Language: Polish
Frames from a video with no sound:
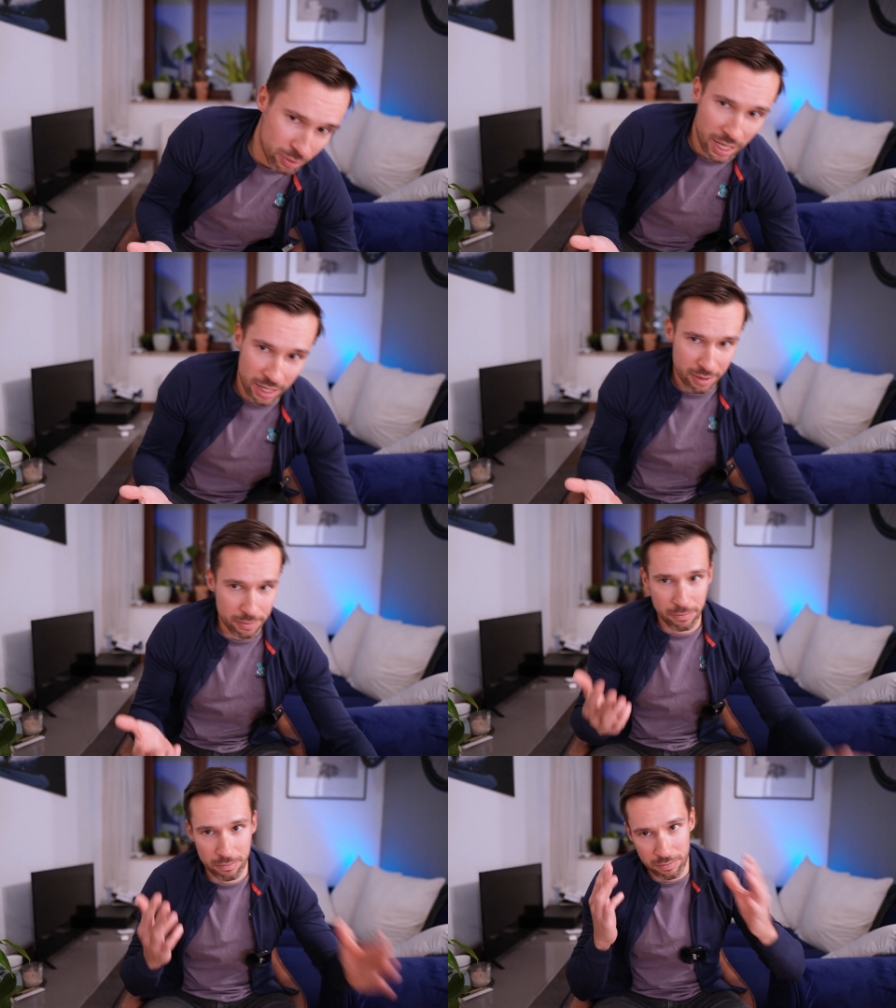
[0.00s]

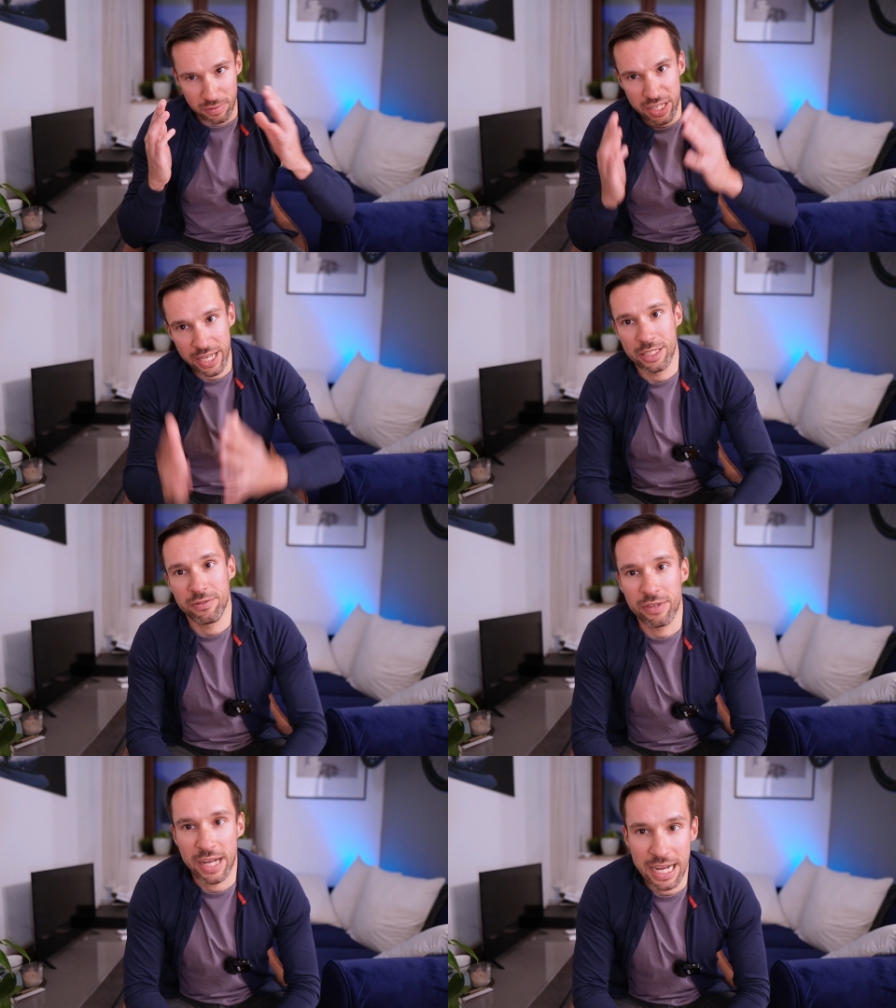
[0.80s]
dalej, nie
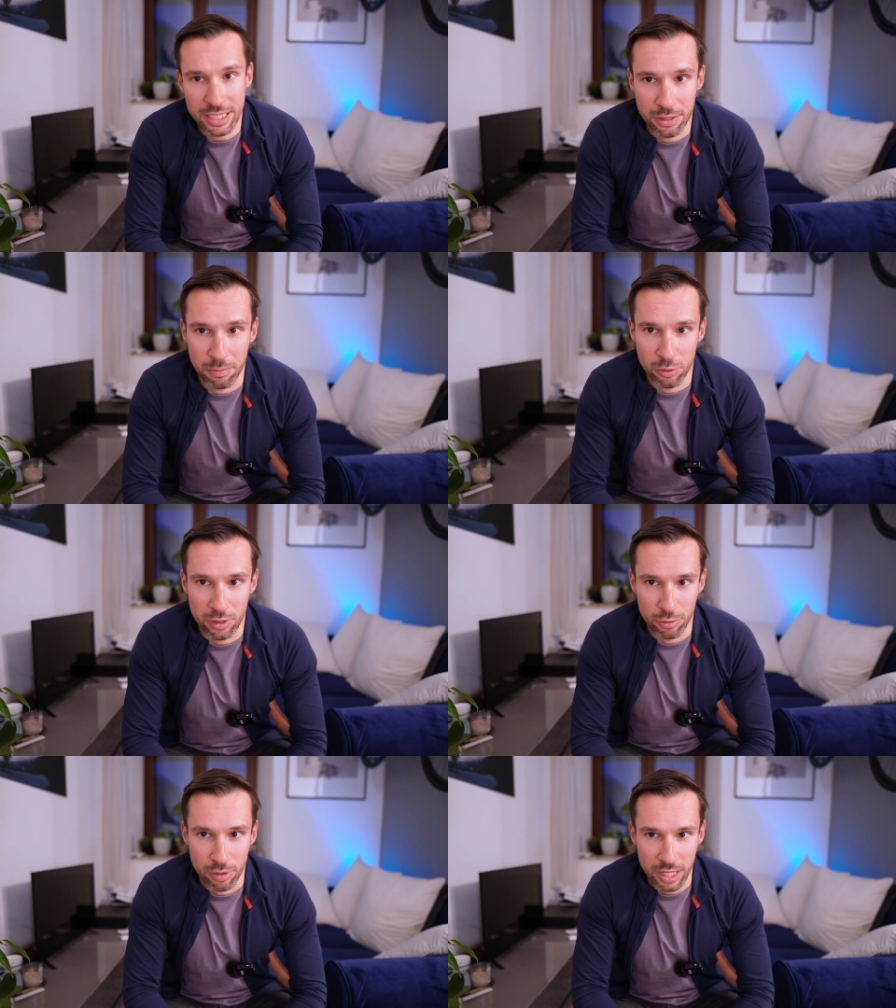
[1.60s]
jest w każdym
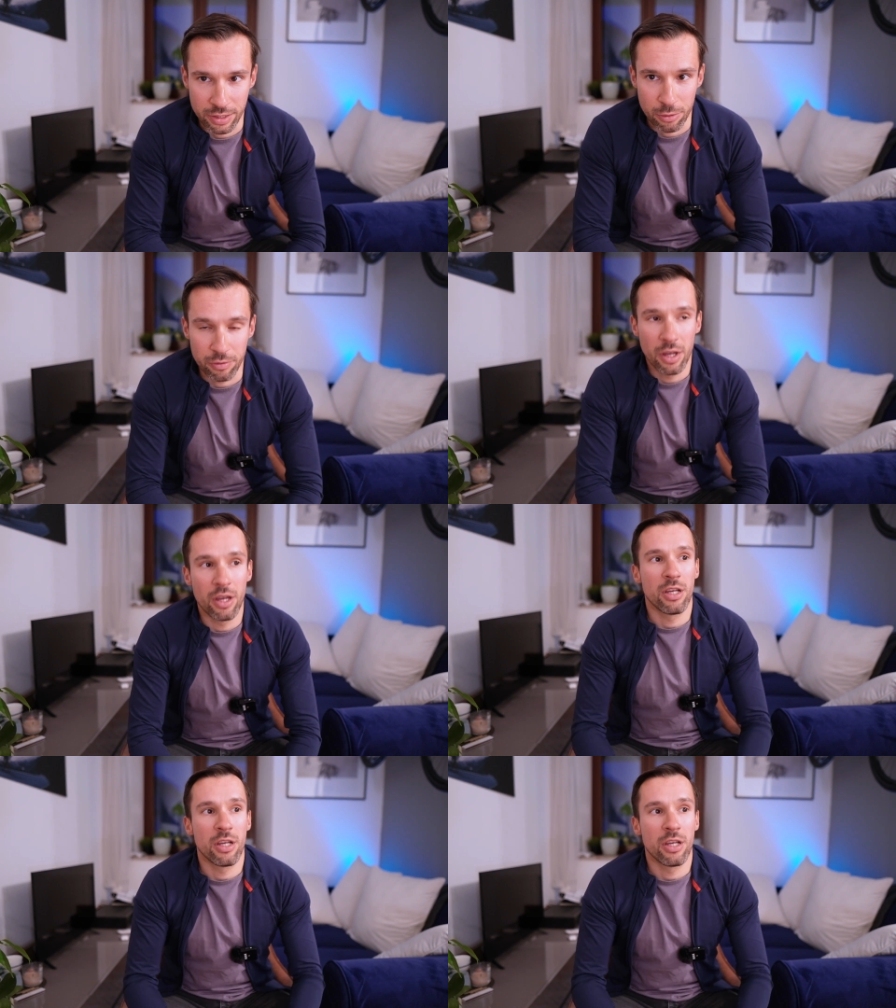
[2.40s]
modelu kasków.